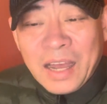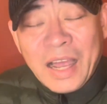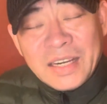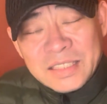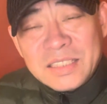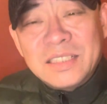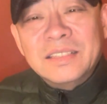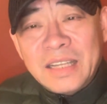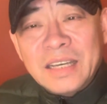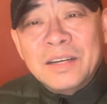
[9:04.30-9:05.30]
还是
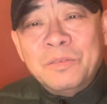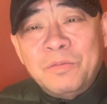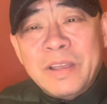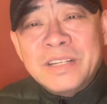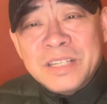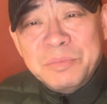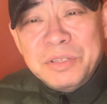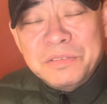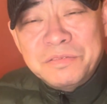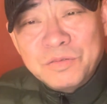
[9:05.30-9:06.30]
那个为人
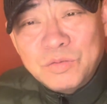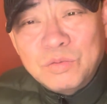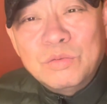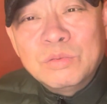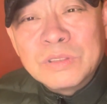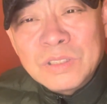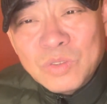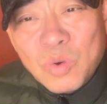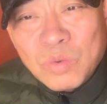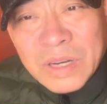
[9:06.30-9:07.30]
民服务的
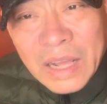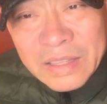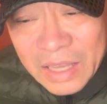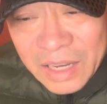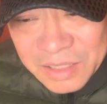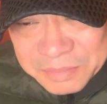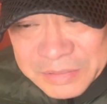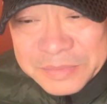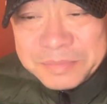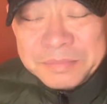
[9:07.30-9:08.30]
共产
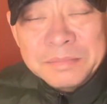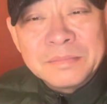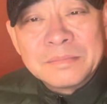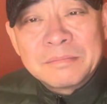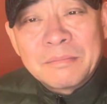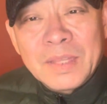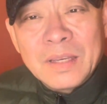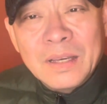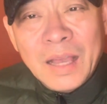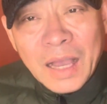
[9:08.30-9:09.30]
党
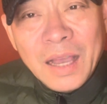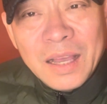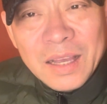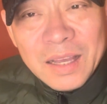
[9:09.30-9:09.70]
啊？